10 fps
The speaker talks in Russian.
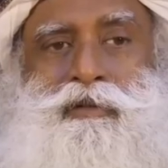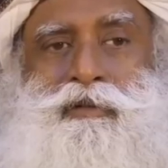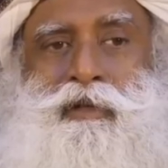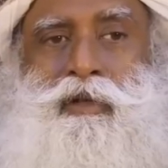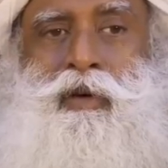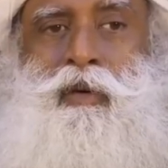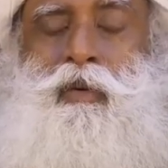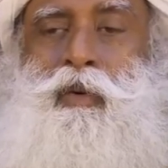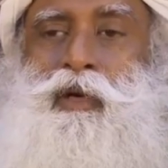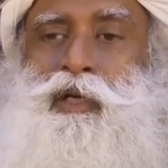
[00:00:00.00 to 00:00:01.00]
если
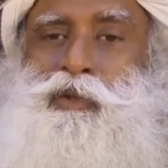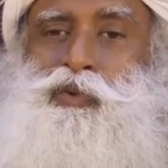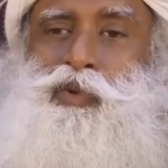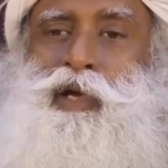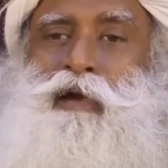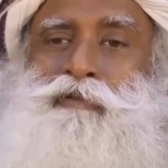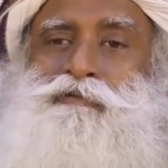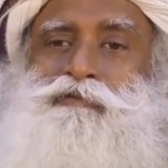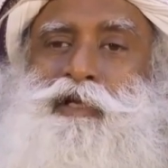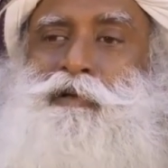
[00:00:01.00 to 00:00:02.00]
свобода речи есть
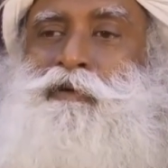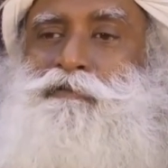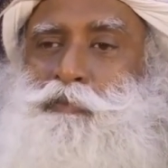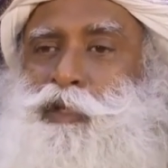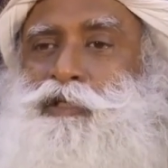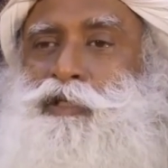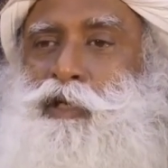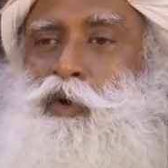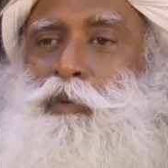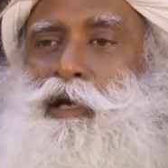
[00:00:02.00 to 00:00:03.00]
только у тебя и
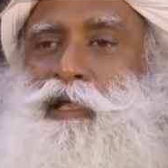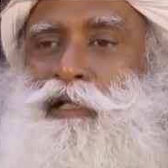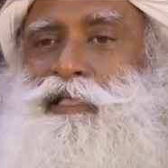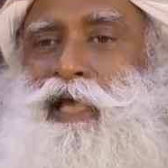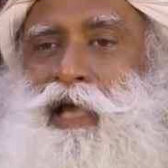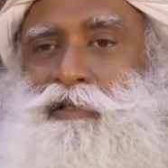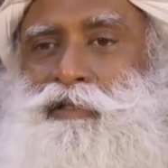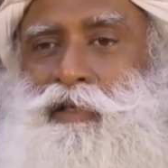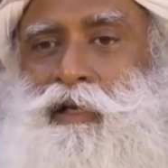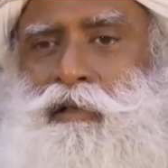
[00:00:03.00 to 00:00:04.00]
больше ни у кого,
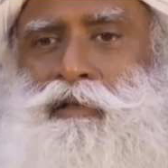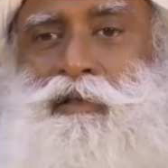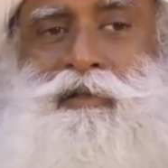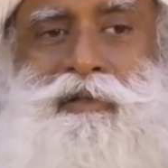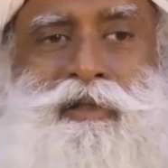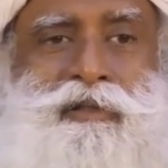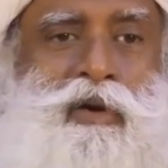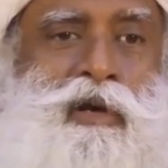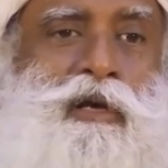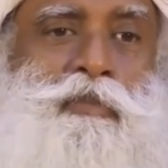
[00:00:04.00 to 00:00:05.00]
это не
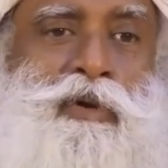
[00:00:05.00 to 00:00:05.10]
либерализм.